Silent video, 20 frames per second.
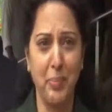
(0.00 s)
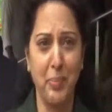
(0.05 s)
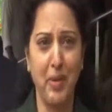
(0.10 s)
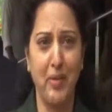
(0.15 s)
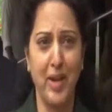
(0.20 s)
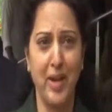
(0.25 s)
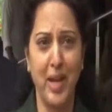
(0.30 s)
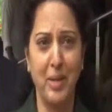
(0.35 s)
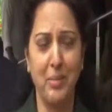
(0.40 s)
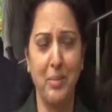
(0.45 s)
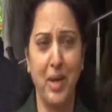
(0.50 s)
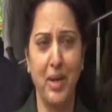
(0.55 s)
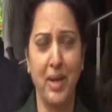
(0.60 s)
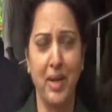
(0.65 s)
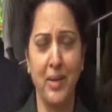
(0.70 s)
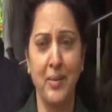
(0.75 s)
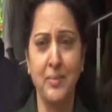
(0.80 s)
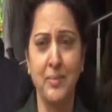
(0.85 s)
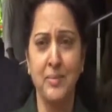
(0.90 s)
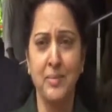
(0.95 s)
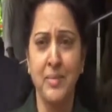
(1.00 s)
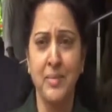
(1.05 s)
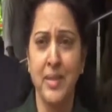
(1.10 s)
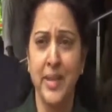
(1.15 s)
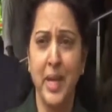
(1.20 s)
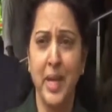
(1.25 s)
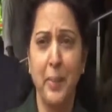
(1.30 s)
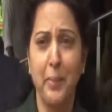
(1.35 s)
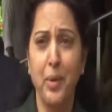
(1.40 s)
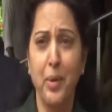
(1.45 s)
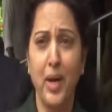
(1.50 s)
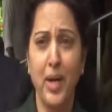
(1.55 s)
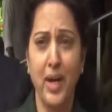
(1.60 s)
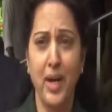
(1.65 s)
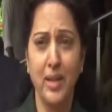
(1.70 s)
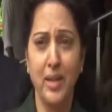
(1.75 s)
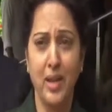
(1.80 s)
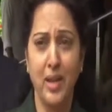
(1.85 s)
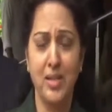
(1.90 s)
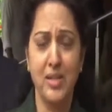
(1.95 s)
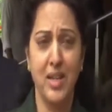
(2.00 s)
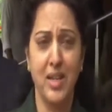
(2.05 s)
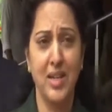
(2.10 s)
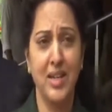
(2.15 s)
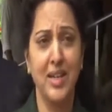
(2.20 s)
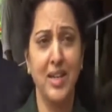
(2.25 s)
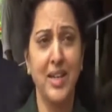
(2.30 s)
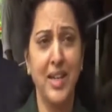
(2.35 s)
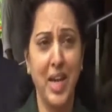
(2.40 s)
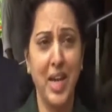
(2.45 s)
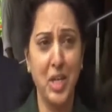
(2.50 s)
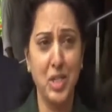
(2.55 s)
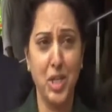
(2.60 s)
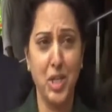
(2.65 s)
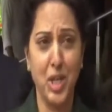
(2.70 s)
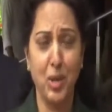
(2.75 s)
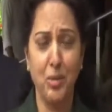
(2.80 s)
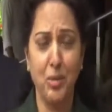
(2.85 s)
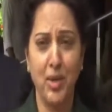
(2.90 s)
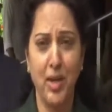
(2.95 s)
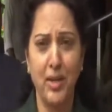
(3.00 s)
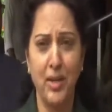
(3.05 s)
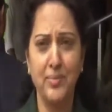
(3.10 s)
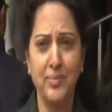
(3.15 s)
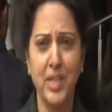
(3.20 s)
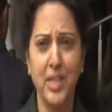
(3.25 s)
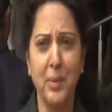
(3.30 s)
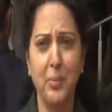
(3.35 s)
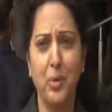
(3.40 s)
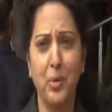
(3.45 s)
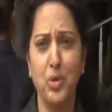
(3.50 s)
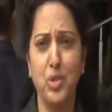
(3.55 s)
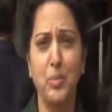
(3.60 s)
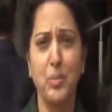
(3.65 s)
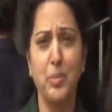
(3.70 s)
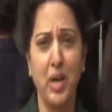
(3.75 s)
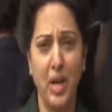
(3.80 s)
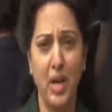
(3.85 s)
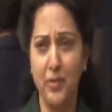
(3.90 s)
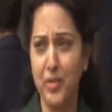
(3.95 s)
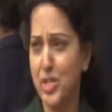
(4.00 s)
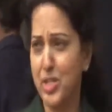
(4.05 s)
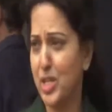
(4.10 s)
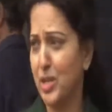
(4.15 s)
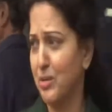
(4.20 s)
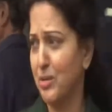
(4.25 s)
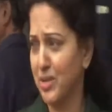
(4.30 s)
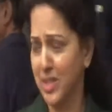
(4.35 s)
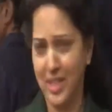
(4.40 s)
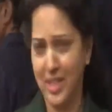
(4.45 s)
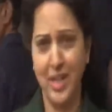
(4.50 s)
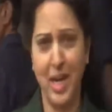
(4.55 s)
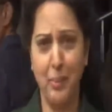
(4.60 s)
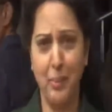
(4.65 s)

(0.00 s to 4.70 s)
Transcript: చెప్పేవాళ్ళు అనమాట నేను ఎప్పుడు అడిగేదాన్ని సార్ ఈ ఏజ్లో కూడా ఇప్పుడు వచ్చి మీరు ఆఫీస్లో ఈ